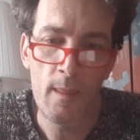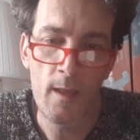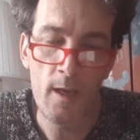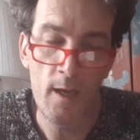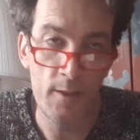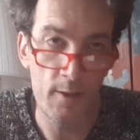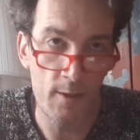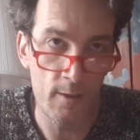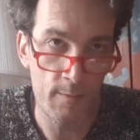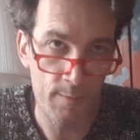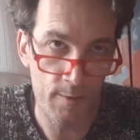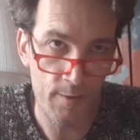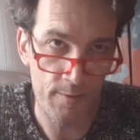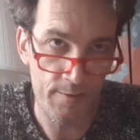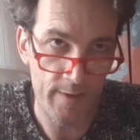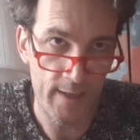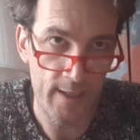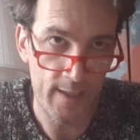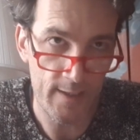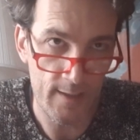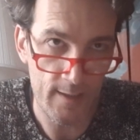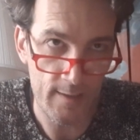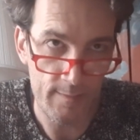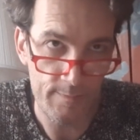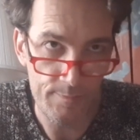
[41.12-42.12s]
Ed il
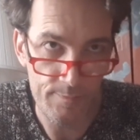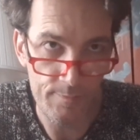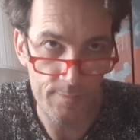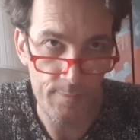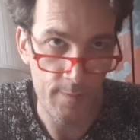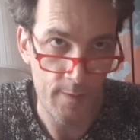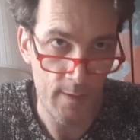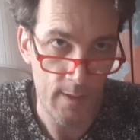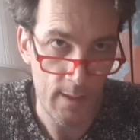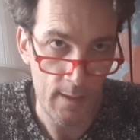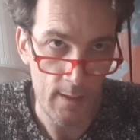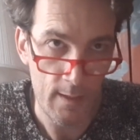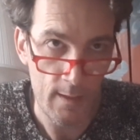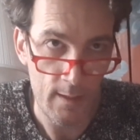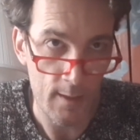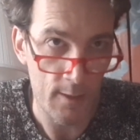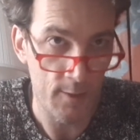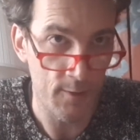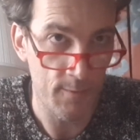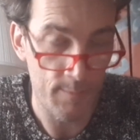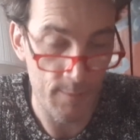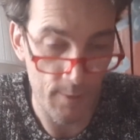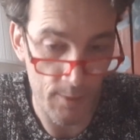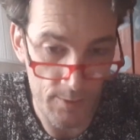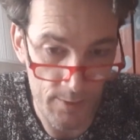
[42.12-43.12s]
profeta
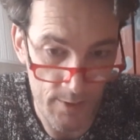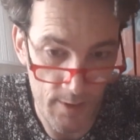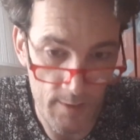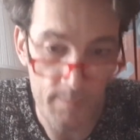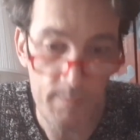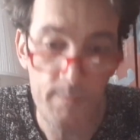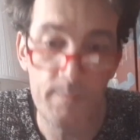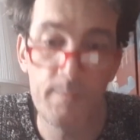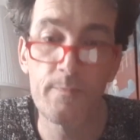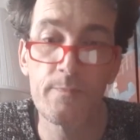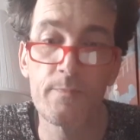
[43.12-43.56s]
rispose.